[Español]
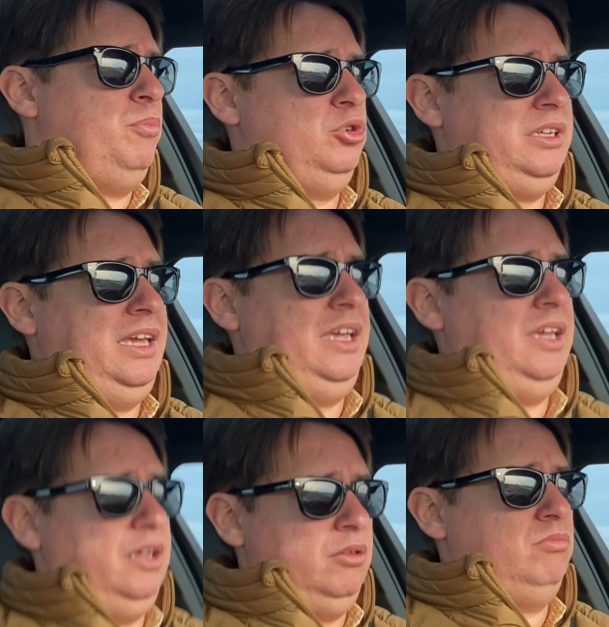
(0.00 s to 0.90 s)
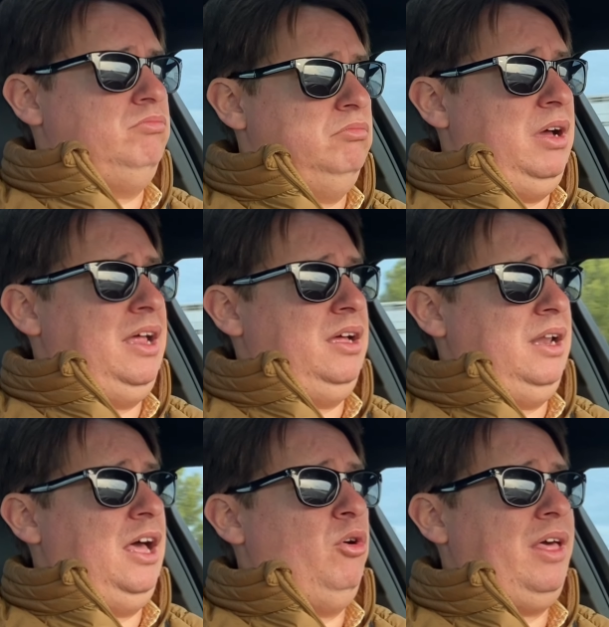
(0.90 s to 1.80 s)
Pues que a
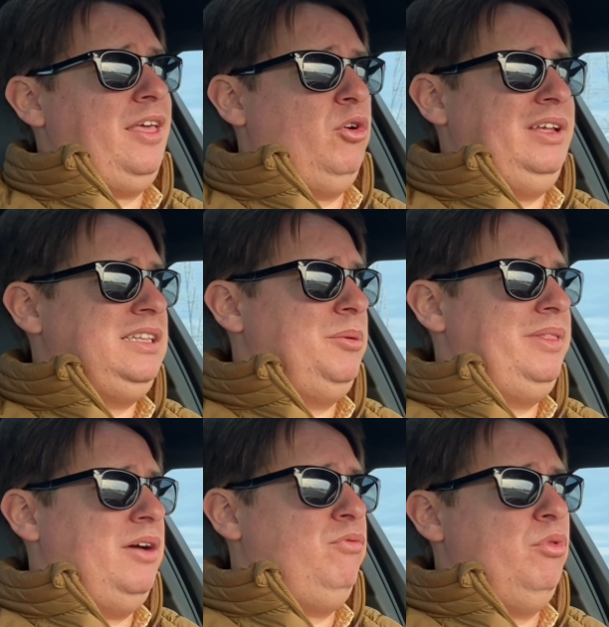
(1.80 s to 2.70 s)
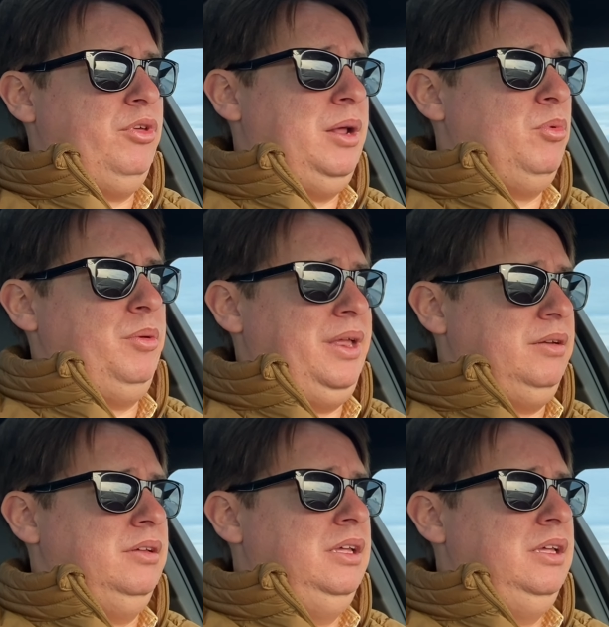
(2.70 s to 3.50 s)
la hora de conectividad funciona muy bien,